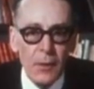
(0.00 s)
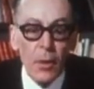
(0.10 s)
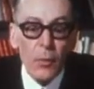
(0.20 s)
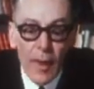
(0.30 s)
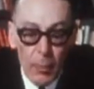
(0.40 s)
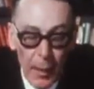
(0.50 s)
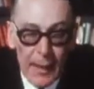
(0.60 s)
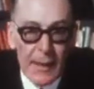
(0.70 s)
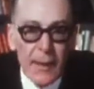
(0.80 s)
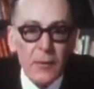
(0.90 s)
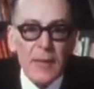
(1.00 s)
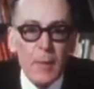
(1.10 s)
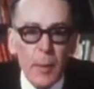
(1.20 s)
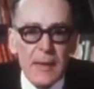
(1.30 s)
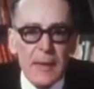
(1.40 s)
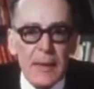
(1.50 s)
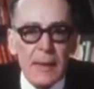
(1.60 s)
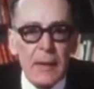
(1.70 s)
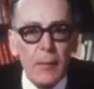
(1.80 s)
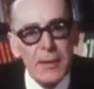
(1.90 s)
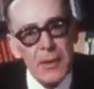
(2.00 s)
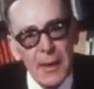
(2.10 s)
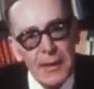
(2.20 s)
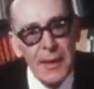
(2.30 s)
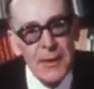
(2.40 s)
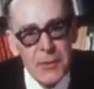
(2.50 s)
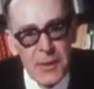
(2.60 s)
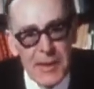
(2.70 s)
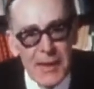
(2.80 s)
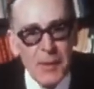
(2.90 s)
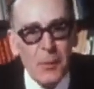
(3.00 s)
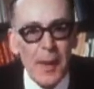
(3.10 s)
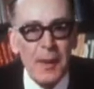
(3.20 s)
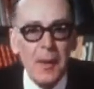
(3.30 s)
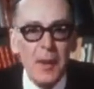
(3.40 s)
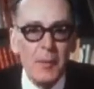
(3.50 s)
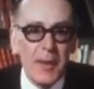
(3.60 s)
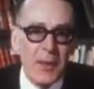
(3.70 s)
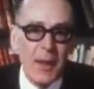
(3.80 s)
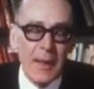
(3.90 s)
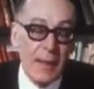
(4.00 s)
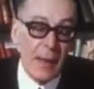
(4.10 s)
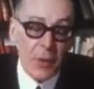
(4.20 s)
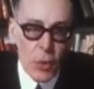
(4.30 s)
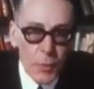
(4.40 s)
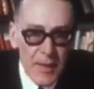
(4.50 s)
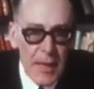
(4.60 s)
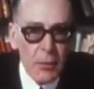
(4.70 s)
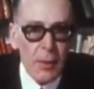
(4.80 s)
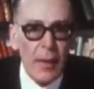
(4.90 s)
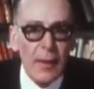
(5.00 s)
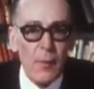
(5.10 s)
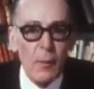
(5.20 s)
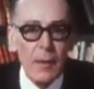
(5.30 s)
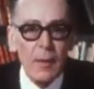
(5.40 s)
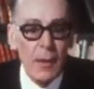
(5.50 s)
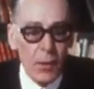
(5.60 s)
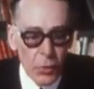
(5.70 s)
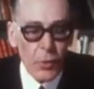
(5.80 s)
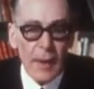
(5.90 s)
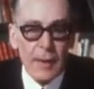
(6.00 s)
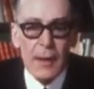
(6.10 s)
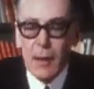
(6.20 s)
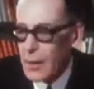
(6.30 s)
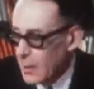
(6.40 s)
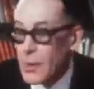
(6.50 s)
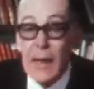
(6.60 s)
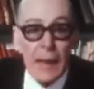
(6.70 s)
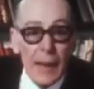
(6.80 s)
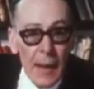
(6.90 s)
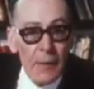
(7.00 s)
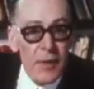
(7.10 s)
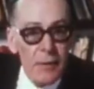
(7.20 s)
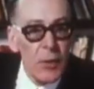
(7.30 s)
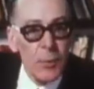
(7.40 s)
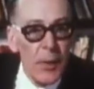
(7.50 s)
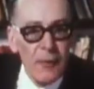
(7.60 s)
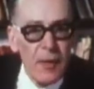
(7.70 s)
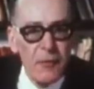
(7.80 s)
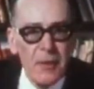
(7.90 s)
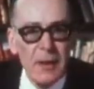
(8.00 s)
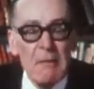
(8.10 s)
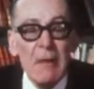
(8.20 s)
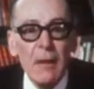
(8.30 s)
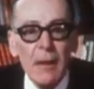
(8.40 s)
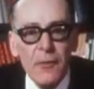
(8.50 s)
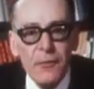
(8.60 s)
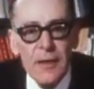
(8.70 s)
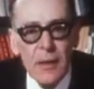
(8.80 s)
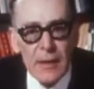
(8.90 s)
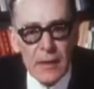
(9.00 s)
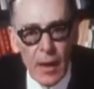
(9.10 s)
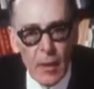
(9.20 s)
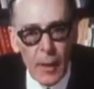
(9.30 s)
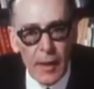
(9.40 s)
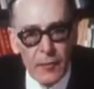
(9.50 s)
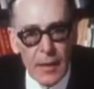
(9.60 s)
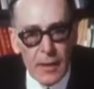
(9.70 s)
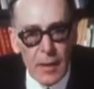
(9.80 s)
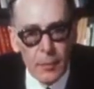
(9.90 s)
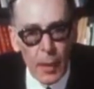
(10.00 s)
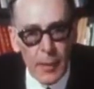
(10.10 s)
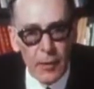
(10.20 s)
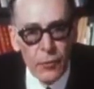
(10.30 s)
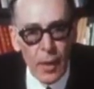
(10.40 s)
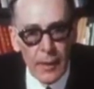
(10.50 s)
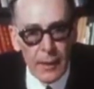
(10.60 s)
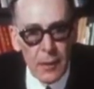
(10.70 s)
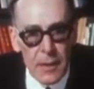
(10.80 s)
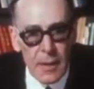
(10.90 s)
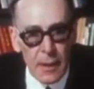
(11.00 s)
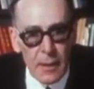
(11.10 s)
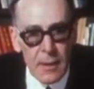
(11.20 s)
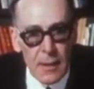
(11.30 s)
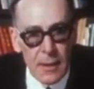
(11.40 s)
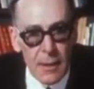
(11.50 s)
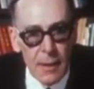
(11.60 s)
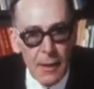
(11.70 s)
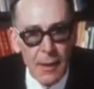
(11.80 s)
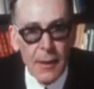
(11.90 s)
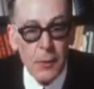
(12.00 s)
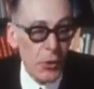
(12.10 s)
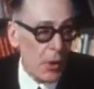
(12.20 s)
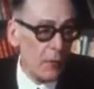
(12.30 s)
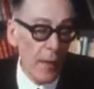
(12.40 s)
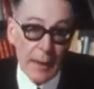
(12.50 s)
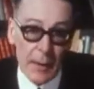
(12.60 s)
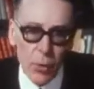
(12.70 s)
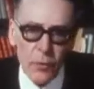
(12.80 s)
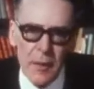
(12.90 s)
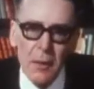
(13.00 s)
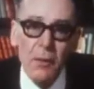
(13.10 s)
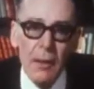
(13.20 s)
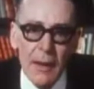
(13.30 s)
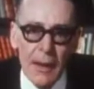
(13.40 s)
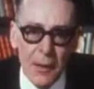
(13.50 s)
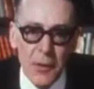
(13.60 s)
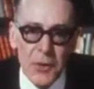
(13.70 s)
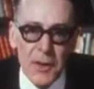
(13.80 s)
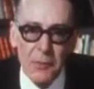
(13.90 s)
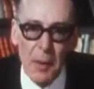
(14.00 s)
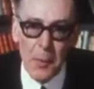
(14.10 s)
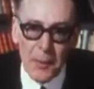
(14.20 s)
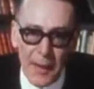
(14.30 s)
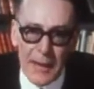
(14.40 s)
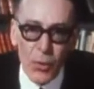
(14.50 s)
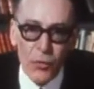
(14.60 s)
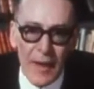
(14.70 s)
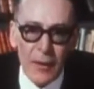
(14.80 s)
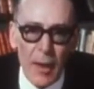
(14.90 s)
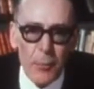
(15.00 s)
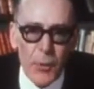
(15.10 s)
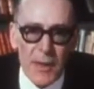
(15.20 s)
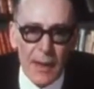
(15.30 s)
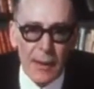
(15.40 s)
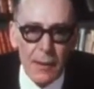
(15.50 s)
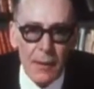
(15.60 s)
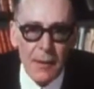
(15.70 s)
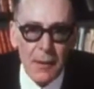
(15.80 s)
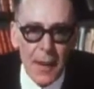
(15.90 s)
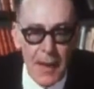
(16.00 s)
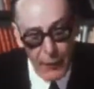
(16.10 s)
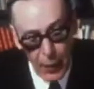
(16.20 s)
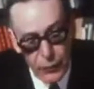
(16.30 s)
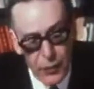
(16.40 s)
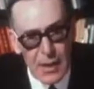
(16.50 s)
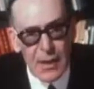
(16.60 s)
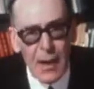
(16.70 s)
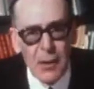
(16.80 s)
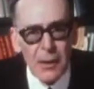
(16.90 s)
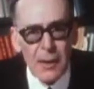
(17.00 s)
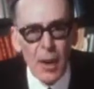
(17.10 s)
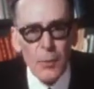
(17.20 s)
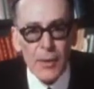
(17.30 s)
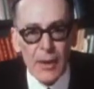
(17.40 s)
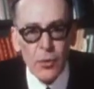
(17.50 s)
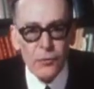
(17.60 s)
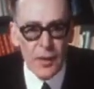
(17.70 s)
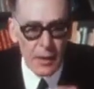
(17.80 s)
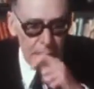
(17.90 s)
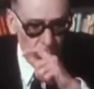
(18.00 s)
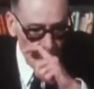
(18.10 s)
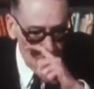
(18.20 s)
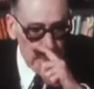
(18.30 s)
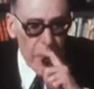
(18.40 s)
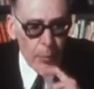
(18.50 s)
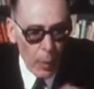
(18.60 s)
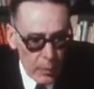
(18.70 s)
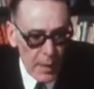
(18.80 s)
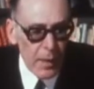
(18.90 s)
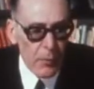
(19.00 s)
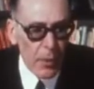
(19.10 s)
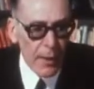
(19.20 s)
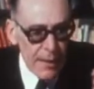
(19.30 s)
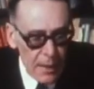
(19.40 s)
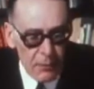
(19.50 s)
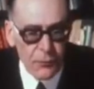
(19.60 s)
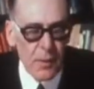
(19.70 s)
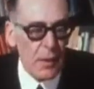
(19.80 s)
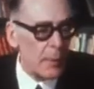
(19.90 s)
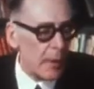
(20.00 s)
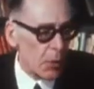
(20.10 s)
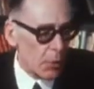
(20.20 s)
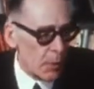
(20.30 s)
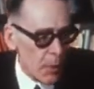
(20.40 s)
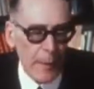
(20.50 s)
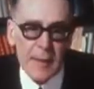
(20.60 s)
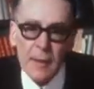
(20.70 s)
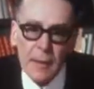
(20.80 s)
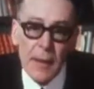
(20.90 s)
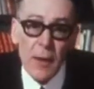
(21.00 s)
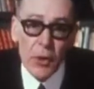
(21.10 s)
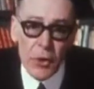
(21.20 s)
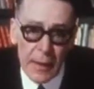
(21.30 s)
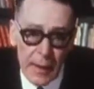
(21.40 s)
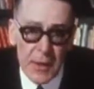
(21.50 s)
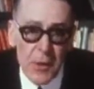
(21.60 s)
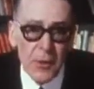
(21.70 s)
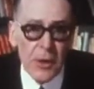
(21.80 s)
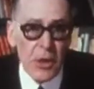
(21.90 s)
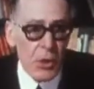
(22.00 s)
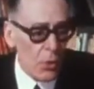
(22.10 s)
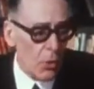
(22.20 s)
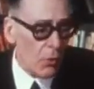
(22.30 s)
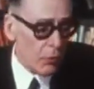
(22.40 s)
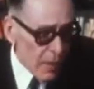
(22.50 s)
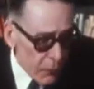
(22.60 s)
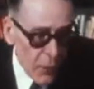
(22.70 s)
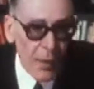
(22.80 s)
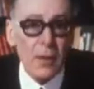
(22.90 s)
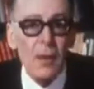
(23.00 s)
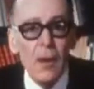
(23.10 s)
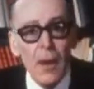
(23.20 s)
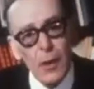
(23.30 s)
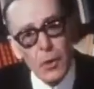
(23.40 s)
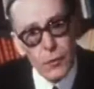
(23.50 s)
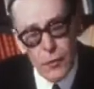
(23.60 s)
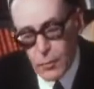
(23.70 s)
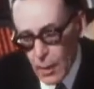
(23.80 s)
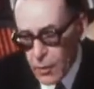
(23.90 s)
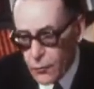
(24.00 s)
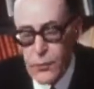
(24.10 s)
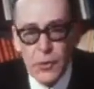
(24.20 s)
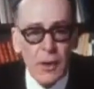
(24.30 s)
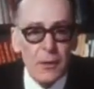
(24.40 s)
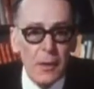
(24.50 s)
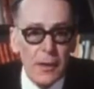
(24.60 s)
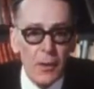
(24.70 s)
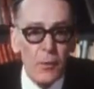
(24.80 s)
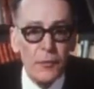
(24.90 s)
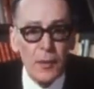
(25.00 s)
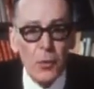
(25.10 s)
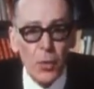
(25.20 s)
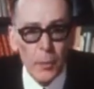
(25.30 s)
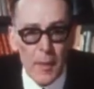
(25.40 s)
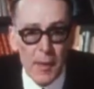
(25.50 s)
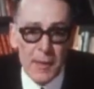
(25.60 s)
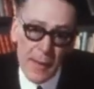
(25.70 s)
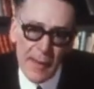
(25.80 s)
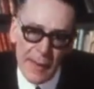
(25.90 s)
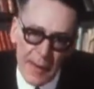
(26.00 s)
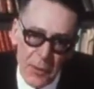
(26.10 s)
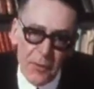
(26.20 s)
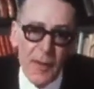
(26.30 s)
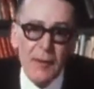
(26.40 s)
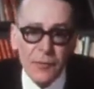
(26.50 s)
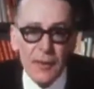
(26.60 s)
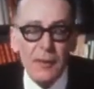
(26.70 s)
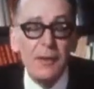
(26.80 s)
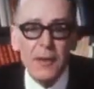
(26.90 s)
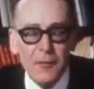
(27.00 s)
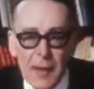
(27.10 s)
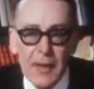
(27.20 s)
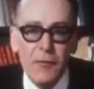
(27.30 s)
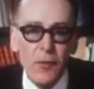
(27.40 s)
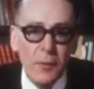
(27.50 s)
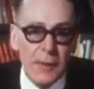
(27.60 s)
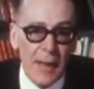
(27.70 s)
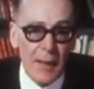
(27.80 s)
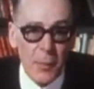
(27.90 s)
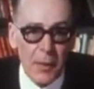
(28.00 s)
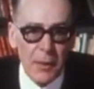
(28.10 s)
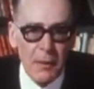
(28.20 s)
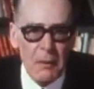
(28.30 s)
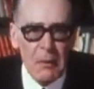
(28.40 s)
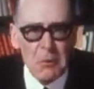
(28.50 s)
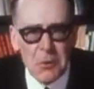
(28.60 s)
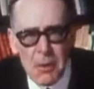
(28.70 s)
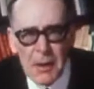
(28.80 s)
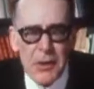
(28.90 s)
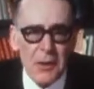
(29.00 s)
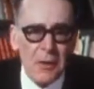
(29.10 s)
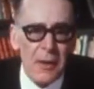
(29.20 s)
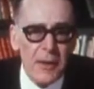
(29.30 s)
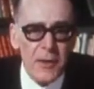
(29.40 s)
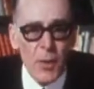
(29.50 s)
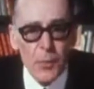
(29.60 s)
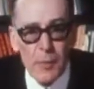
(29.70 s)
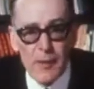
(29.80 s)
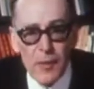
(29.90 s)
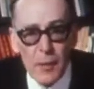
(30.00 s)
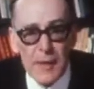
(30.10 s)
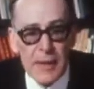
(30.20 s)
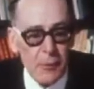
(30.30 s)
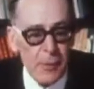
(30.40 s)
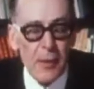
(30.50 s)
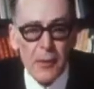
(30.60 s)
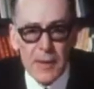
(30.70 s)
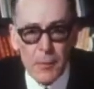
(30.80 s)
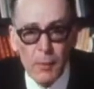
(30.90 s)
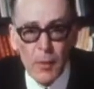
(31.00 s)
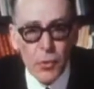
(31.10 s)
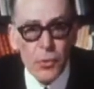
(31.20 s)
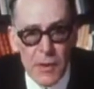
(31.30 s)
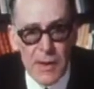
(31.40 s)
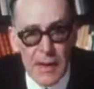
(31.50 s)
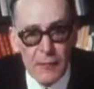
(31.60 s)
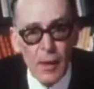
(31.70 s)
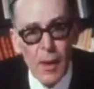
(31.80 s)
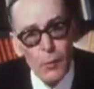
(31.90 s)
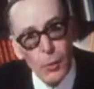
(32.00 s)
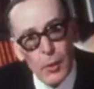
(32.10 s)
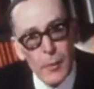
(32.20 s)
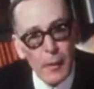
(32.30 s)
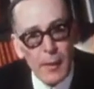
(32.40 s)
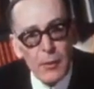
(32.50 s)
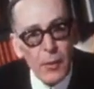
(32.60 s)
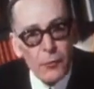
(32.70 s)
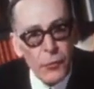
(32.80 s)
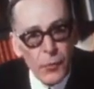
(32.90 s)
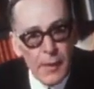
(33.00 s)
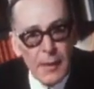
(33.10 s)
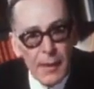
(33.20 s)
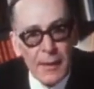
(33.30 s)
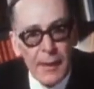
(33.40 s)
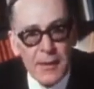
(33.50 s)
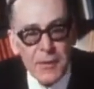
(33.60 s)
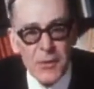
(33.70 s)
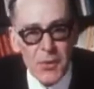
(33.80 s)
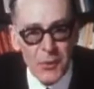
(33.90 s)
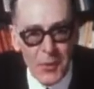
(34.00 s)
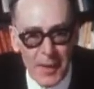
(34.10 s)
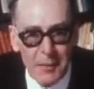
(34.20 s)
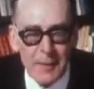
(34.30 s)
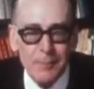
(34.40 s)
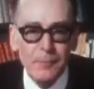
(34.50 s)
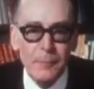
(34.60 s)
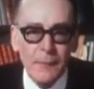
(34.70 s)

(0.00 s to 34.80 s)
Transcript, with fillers: Comme on n'a pas les lettres, on ne sait pas s'il dit ma sœur a été ressuscitée ou bien ma sœur a été substituée au dernier moment. Toujours est-il, elle est là, vous savez, je peux la faire venir. La fille, ça risquera pas à venir cette première fois, en 1436. Et le Jean va aller trouver le roi à Loche et lui apportera des nouvelles de la pucelle. Et il va revenir à Orléans un peu déconfié en disant le roi m'avait promis qu'il me donnerait 100 francs, et puis quand je me suis présenté chez le trésorier, j'ai eu que 20 francs. Alors je vous demande, vous, Jean d'Orléans, de me faire le complément, c'est-à-dire 80 francs, 80 livres comme on disait à l'époque. Je crois que les gens d'Orléans sont un peu méfiants parce qu'ils lui donneront simplement 12 livres pour lui permettre de refluer dans la direction de son don Rémy.